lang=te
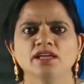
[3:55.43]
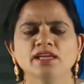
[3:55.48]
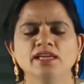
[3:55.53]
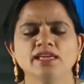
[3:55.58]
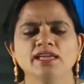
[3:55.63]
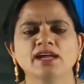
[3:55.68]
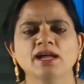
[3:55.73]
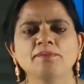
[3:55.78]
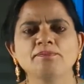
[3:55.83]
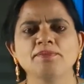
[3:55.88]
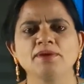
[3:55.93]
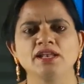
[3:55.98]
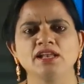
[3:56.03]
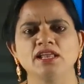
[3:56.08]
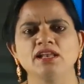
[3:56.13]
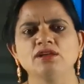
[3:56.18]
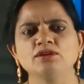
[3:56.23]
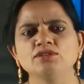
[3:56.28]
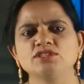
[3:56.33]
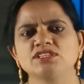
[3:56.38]
ఇక
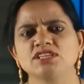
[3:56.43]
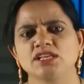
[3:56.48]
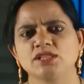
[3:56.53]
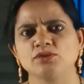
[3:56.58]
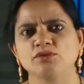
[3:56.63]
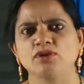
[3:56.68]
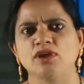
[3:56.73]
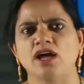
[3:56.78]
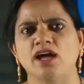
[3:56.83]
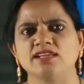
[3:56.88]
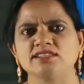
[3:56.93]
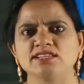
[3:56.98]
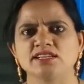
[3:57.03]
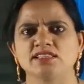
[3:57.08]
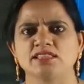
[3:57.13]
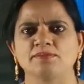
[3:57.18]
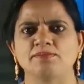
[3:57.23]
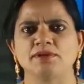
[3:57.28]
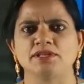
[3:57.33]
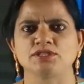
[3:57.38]
పిల్లలు చదువులో
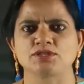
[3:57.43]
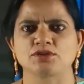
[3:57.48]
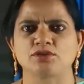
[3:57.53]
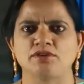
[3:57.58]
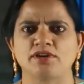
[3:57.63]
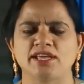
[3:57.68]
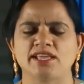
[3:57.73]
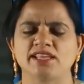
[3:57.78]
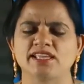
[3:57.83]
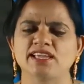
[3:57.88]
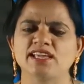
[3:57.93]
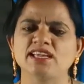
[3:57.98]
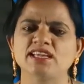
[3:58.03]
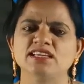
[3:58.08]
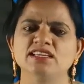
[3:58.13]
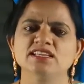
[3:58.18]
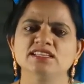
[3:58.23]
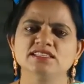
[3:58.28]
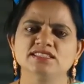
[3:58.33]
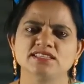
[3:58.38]
ఆసక్తి పెంచుకోవడానికి
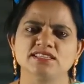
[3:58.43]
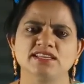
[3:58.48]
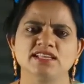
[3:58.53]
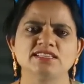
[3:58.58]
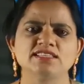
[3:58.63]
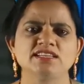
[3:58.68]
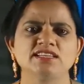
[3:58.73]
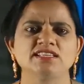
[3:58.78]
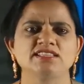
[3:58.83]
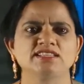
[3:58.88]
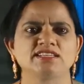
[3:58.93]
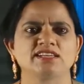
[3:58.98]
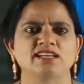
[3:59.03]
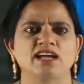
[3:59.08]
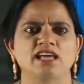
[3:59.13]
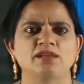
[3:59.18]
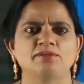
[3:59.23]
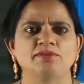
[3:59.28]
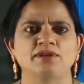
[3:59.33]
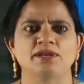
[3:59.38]
చిన్న చిన్న
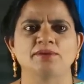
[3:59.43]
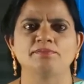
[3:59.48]
చిట్కాలు మనం